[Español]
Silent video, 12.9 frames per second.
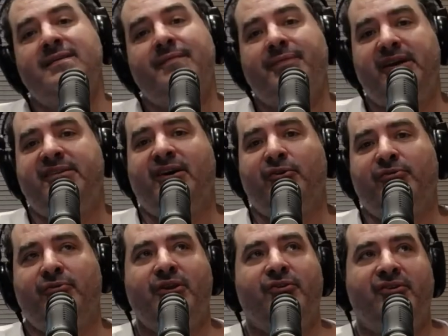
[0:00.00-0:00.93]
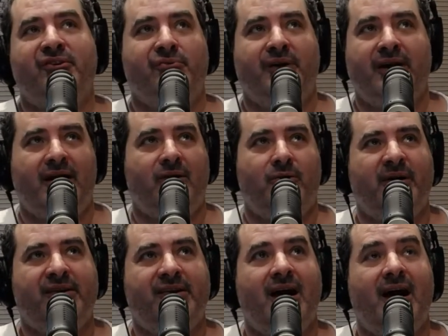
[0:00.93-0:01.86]
Estados Unidos y su guerra
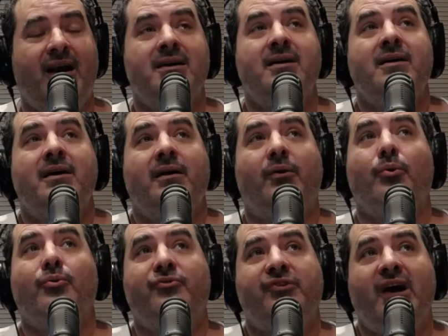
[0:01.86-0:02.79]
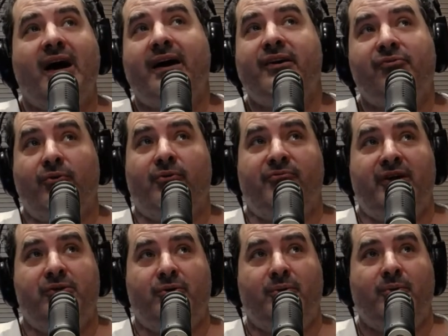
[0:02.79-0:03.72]
comercial, Rusia y su
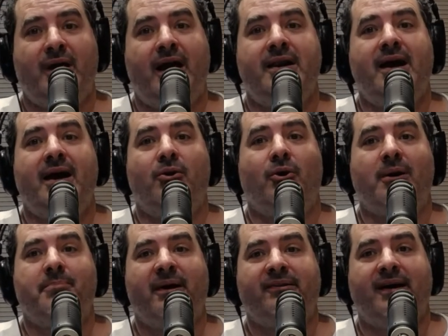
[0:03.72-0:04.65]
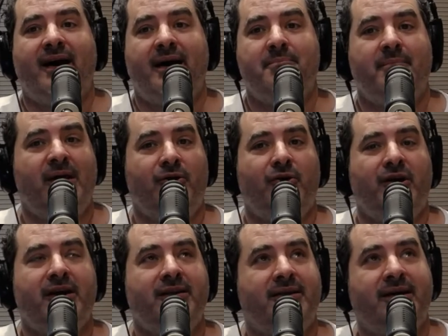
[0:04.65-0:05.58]
conflicto en Ucrania, lo que pasa en Medio
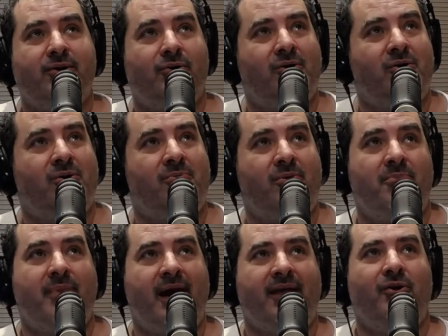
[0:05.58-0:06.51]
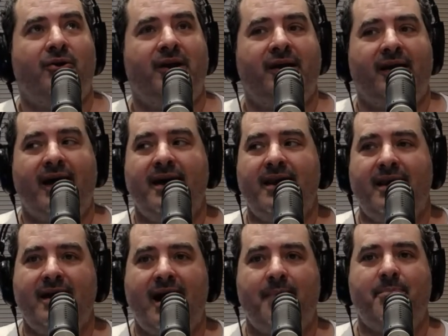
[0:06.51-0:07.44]
Oriente con los bombardeos de
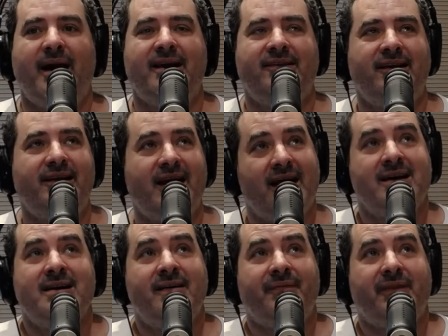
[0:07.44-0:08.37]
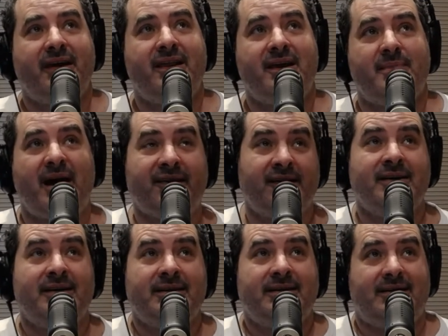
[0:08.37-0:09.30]
Israel a Palestina y demás.
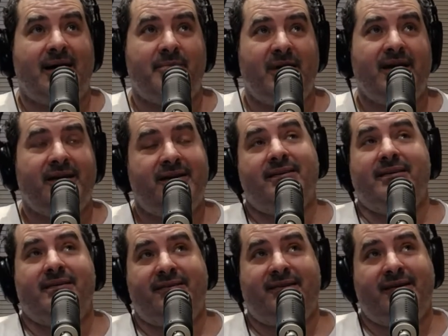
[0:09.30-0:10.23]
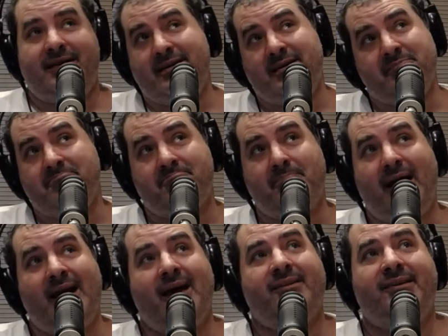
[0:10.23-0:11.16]
También eh, se
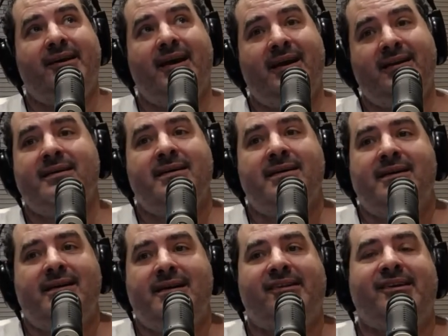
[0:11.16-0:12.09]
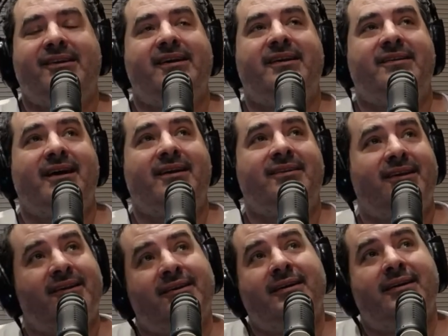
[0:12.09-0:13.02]
balancean las
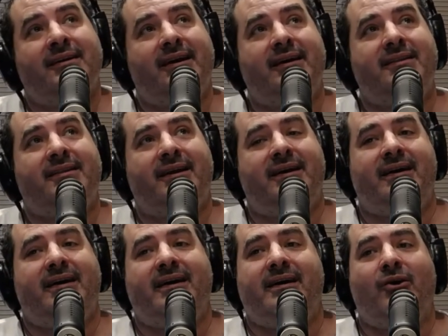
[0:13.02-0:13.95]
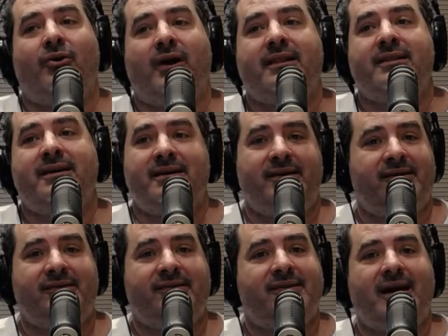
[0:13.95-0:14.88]
equidistancias entre los
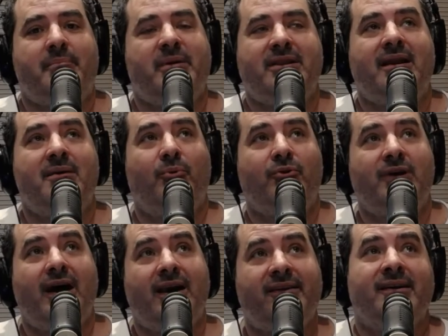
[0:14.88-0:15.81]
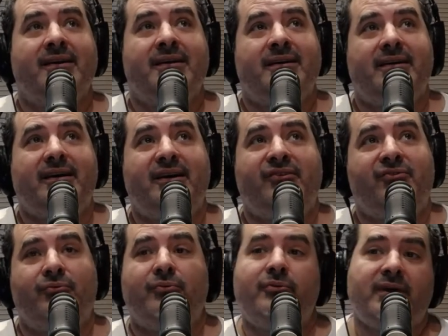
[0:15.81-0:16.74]
grandes capitales mundiales y
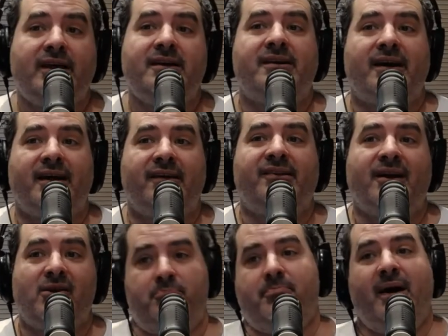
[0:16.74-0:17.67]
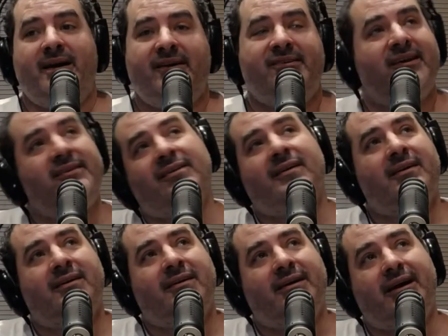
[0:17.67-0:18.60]
su injerencia en los países.
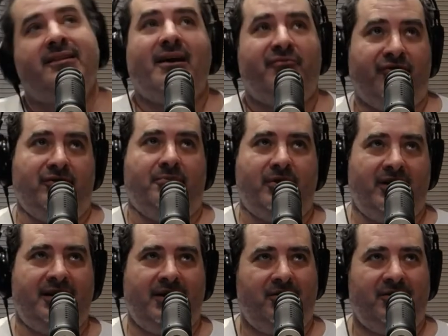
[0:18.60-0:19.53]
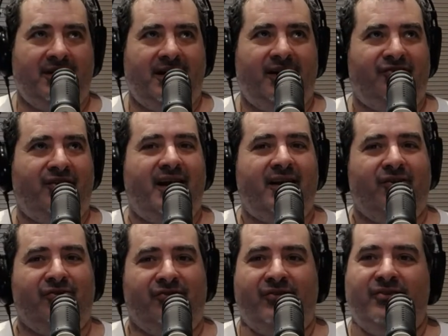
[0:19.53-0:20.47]
Está el Fondo Monetario Internacional y
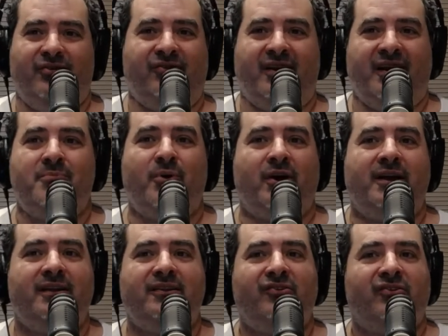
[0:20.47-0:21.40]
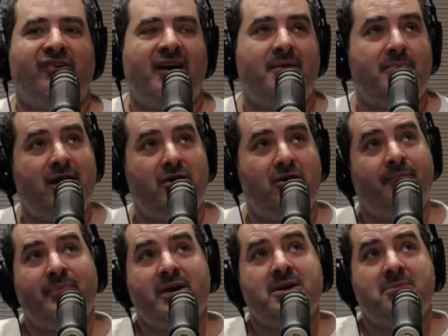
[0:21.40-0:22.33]
los organismos crediticios en el medio,
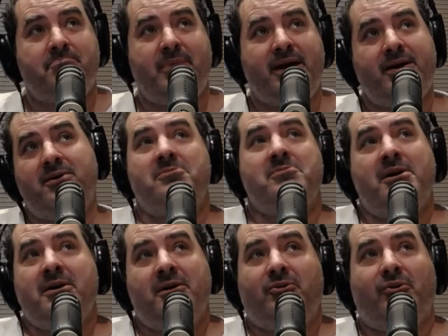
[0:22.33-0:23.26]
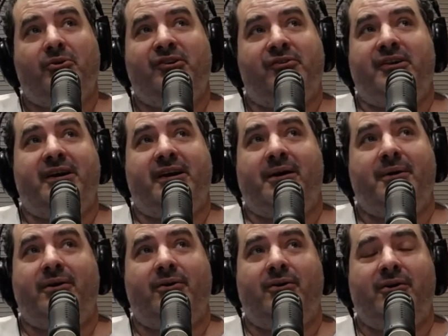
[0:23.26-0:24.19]
pero todo eso tiene que
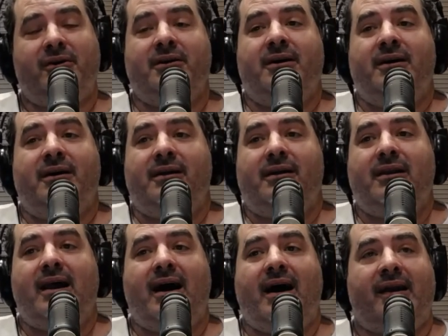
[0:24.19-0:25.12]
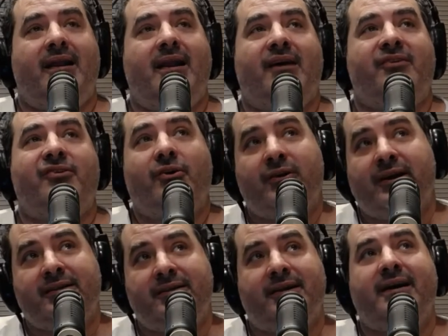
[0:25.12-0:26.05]
ver con la relación
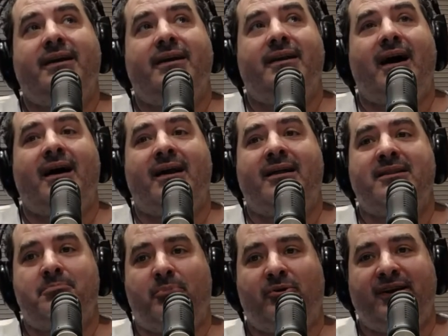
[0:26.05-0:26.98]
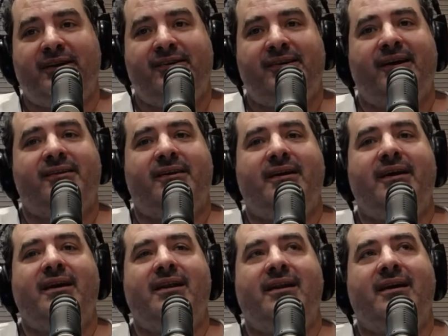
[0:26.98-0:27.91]
entre las grandes potencias
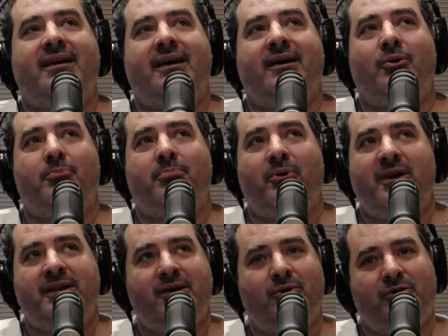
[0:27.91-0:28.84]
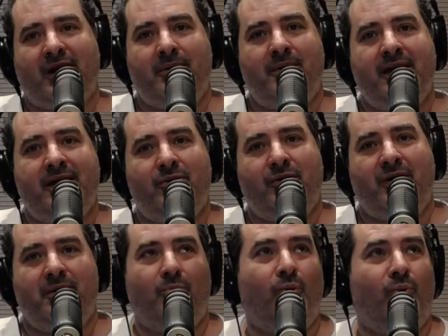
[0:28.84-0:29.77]
y el geopolítico tablero
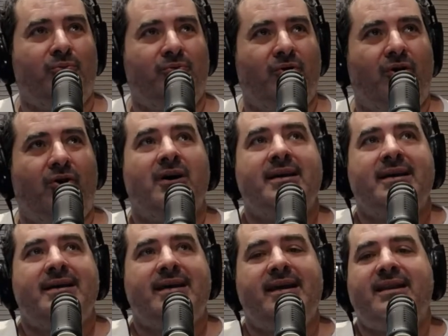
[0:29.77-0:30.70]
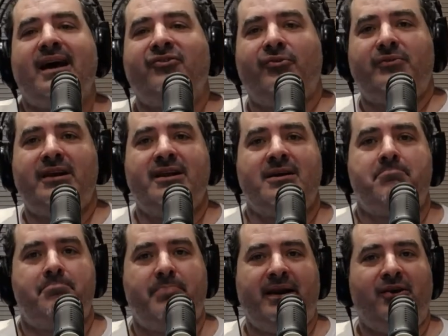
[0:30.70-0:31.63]
del mundo. Ignacio Utín es
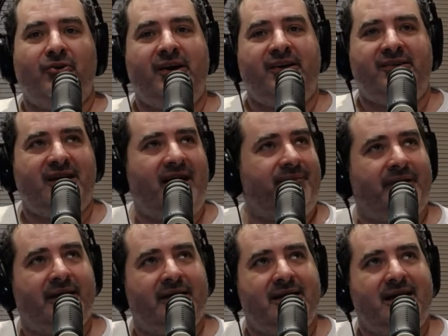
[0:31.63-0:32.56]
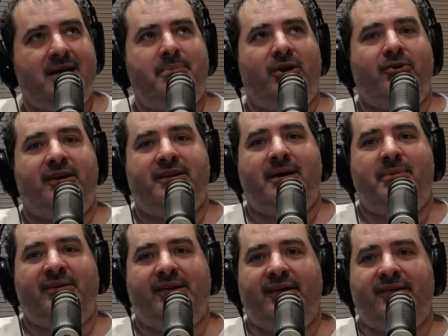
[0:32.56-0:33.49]
periodista, es periodista
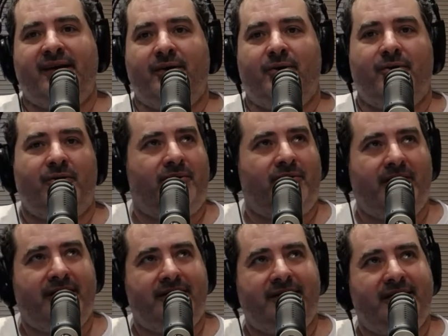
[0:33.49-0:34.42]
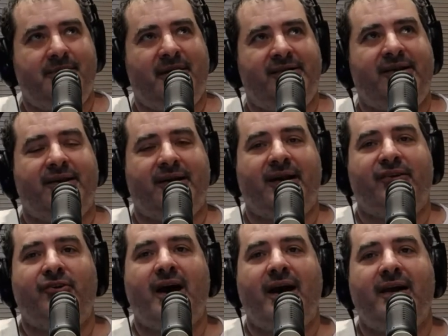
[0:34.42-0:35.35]
especializado en temas
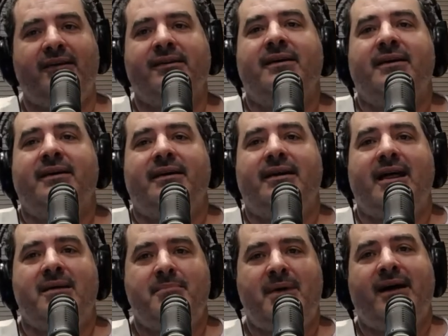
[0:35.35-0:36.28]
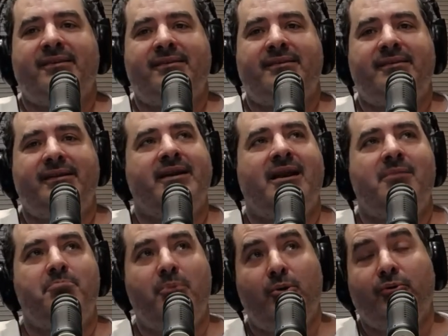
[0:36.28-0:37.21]
internacionales y además tiene el
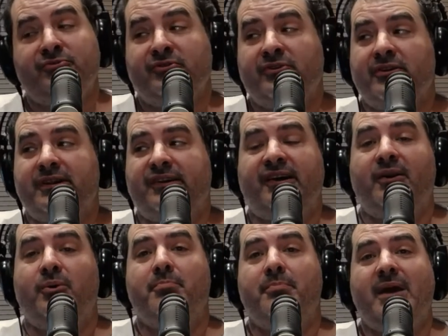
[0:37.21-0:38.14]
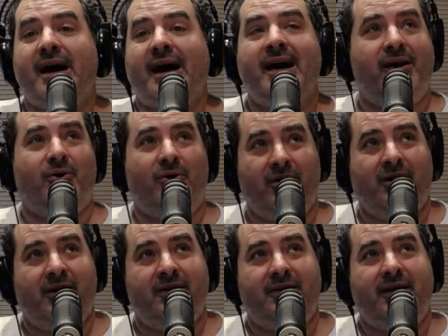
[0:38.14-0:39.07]
plus de ser un viajero,
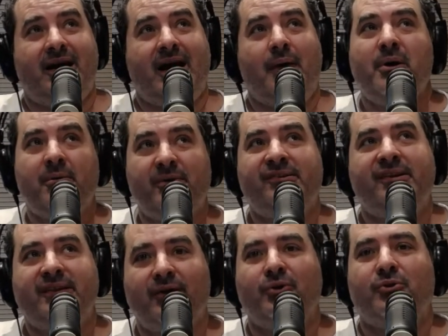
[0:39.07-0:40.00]
de haber visitado